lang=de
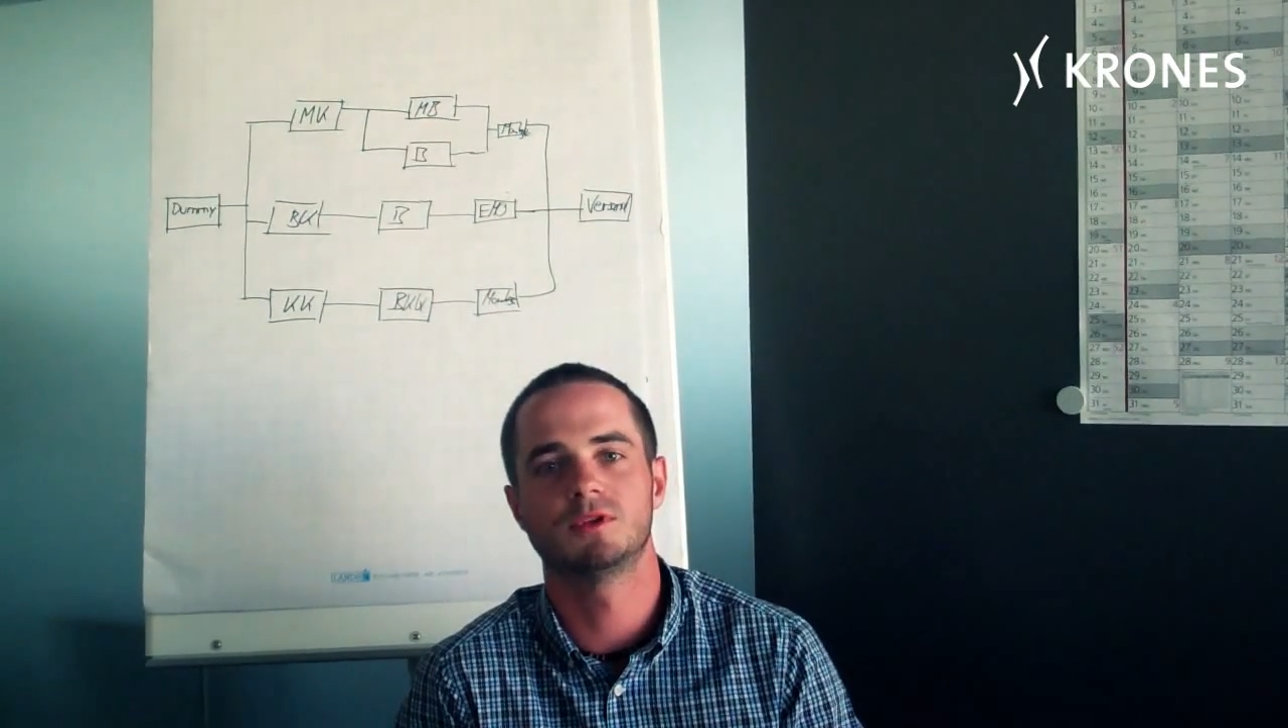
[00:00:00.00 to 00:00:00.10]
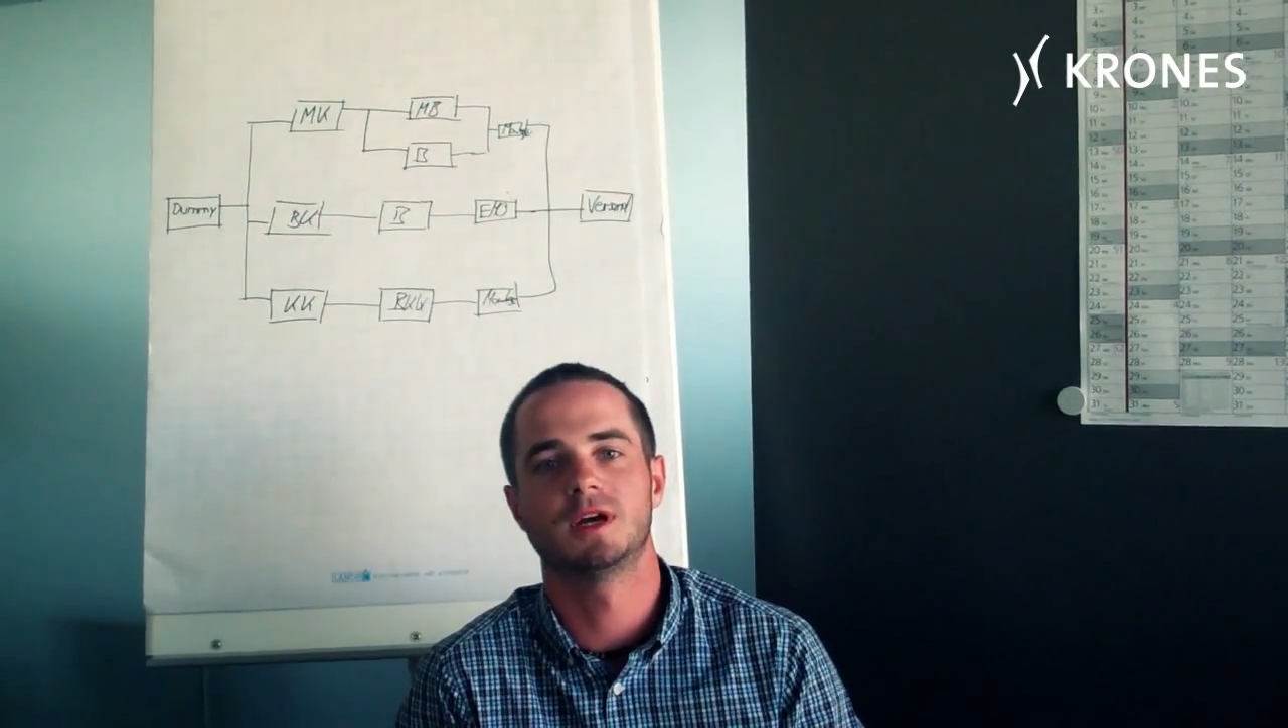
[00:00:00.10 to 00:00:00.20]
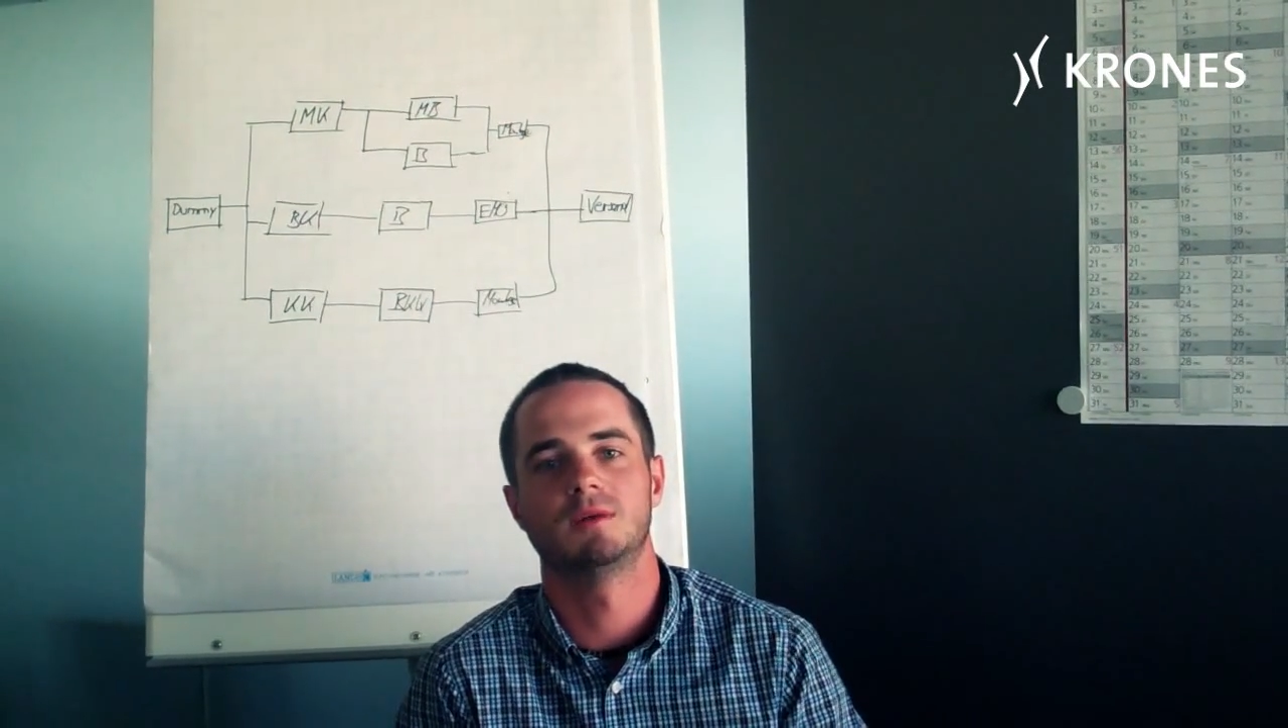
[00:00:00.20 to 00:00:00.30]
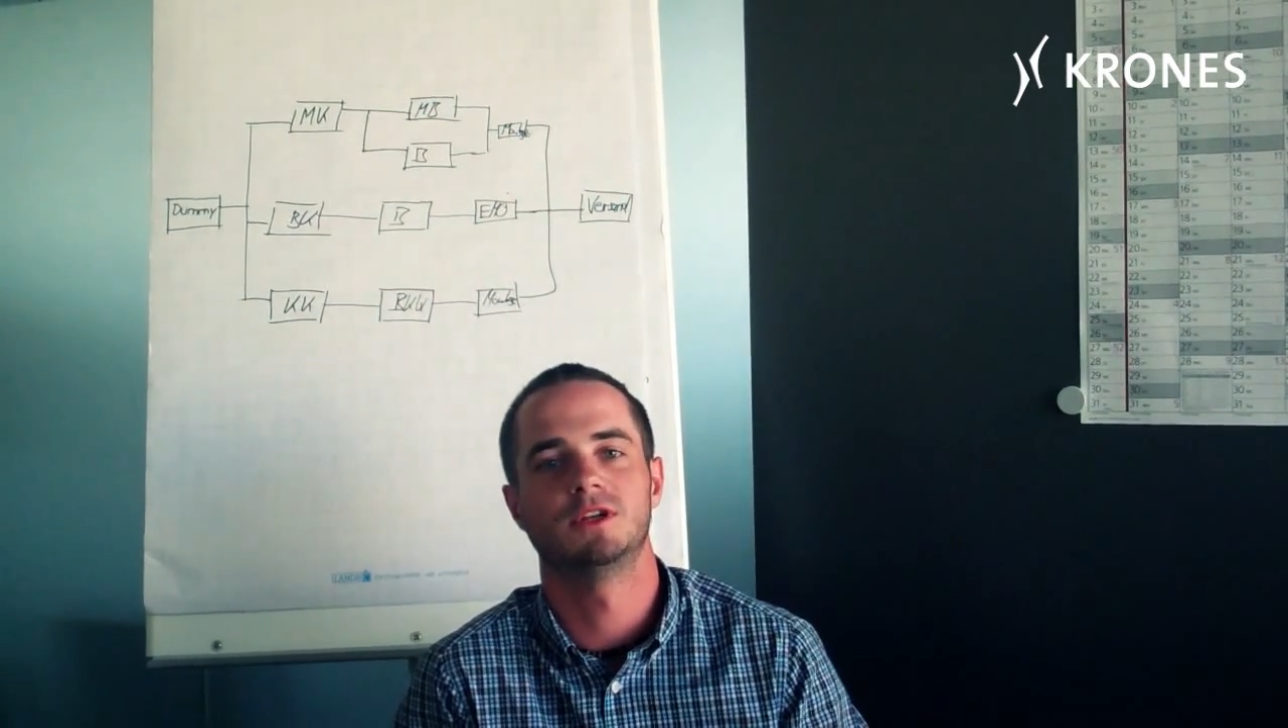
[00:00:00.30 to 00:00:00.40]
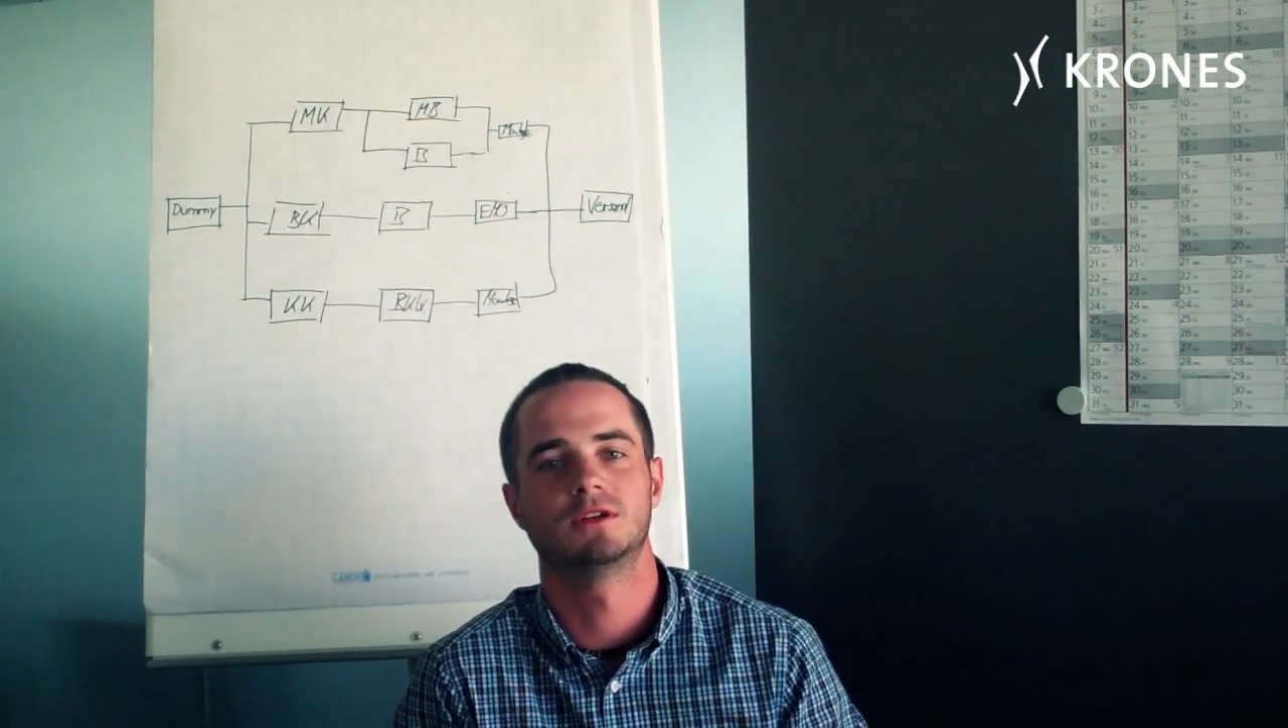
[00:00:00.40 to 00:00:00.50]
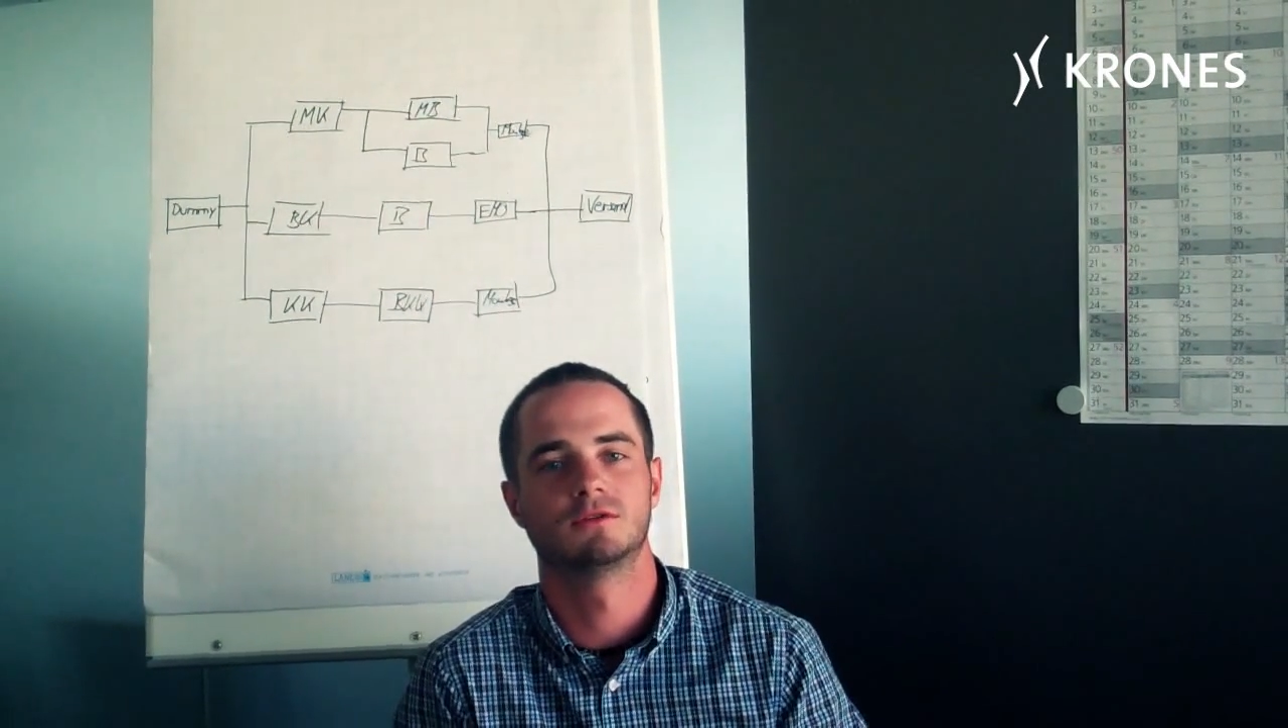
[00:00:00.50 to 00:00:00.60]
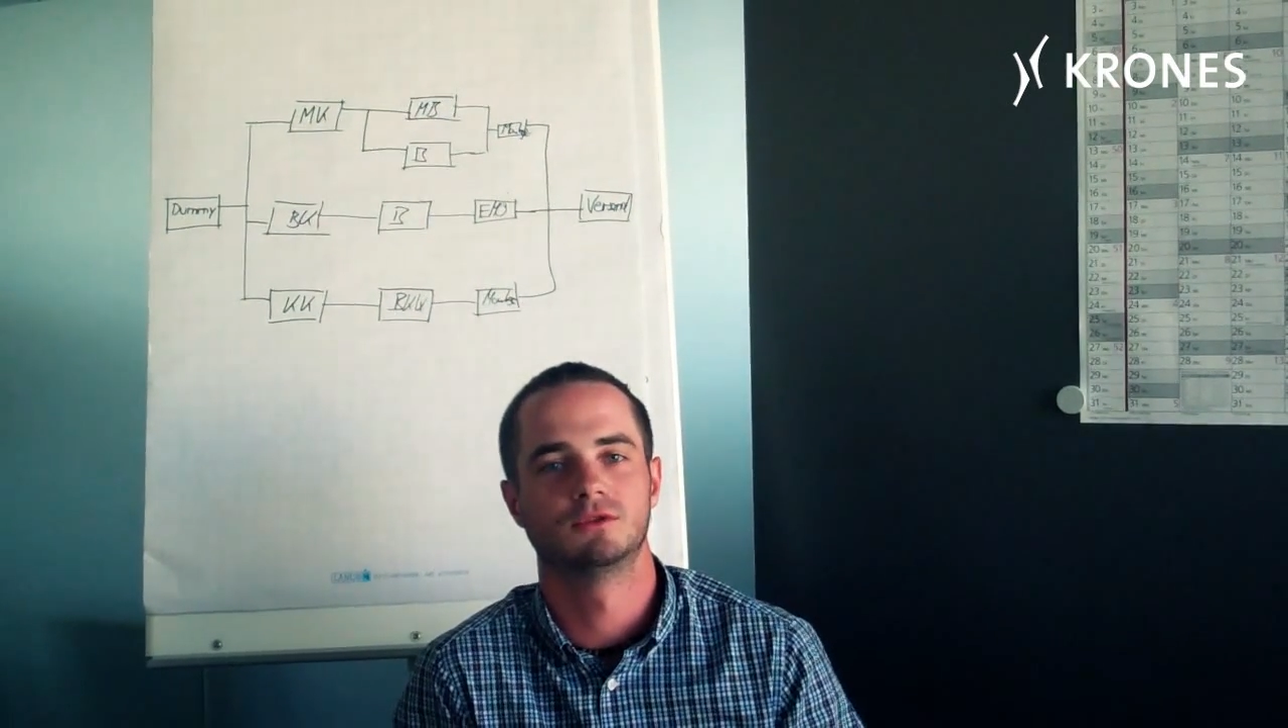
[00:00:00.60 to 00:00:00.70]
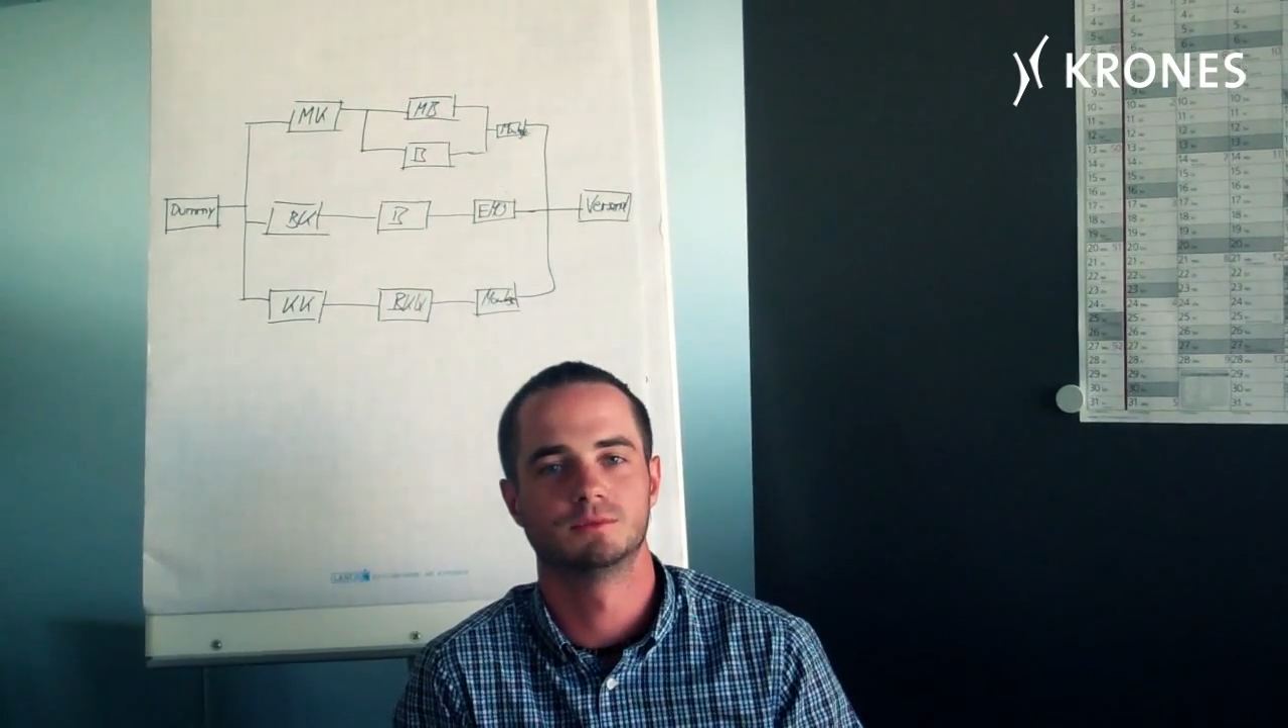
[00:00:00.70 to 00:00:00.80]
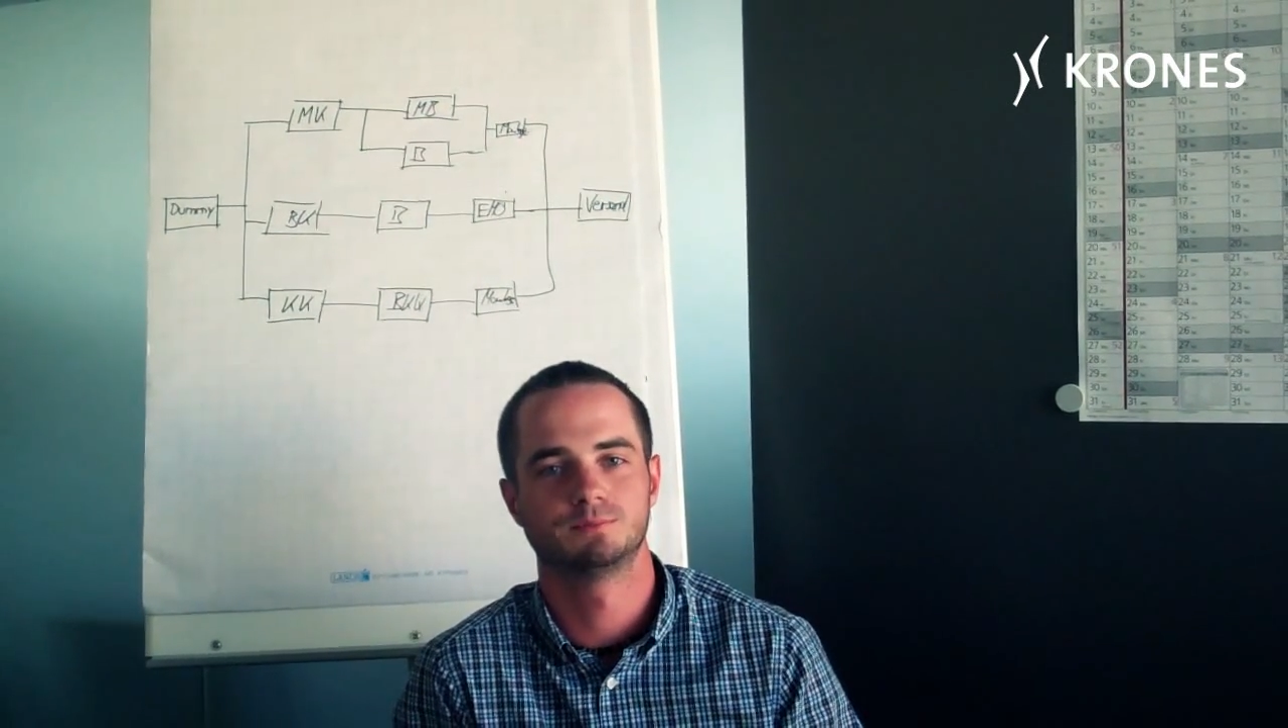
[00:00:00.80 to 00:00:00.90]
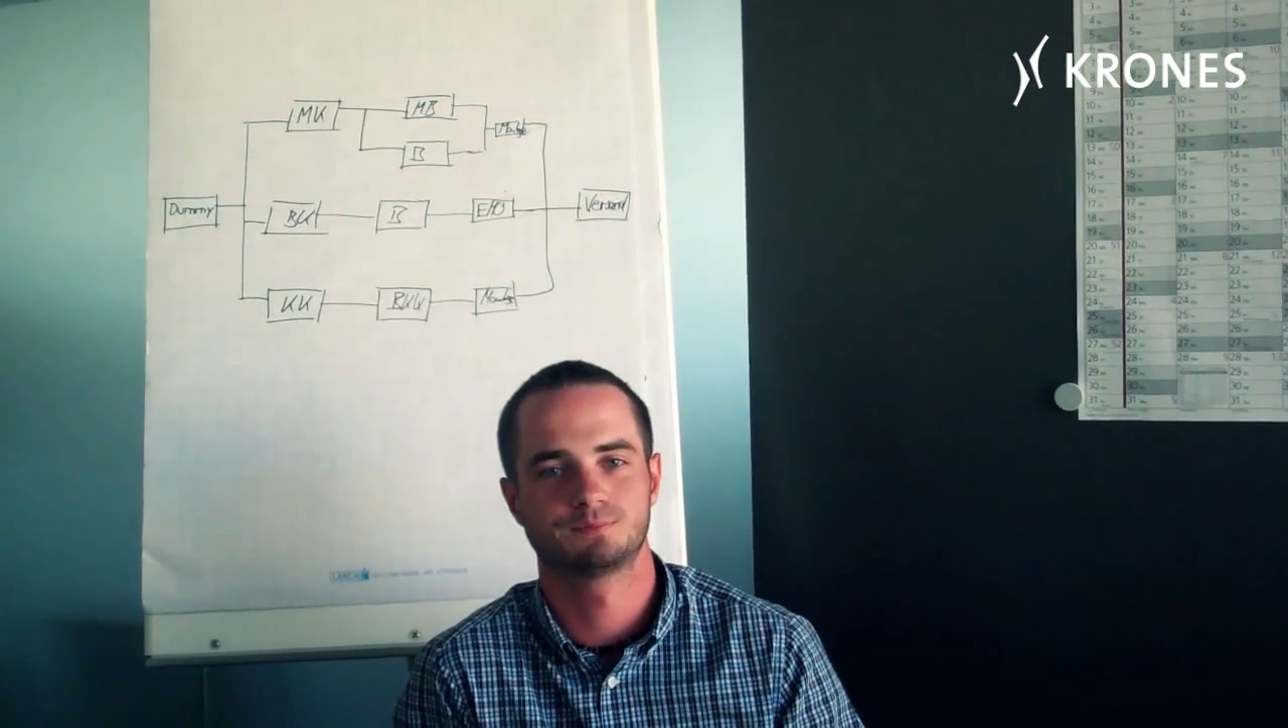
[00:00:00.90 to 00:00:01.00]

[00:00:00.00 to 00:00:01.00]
einen Einblick dafür.